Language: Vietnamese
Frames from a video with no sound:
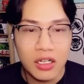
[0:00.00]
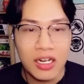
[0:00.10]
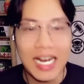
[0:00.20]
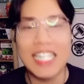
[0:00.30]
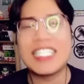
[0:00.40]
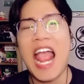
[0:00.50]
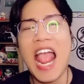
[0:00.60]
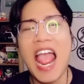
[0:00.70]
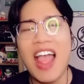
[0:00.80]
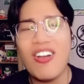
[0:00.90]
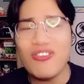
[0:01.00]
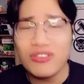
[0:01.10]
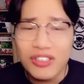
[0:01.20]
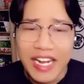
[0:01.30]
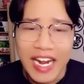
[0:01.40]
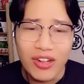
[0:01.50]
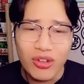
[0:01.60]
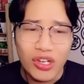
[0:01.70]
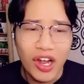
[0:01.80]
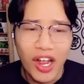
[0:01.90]
là sao cái này thì tôi
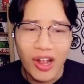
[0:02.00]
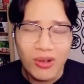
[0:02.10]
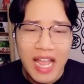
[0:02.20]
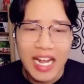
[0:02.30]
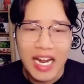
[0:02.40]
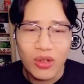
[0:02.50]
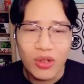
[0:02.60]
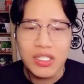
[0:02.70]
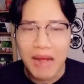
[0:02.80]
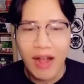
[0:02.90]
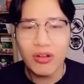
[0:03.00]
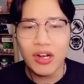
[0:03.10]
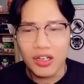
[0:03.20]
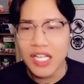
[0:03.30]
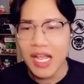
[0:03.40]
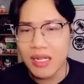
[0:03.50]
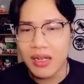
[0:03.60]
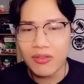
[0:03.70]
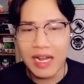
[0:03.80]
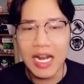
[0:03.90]
chưa hiểu nha cái này tôi sẽ báo thử xem xem là
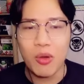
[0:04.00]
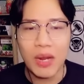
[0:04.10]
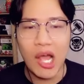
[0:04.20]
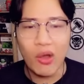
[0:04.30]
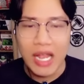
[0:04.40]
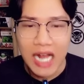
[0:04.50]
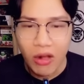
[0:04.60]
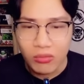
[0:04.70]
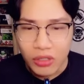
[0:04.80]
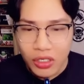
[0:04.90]
phải là một cái lỗi hay không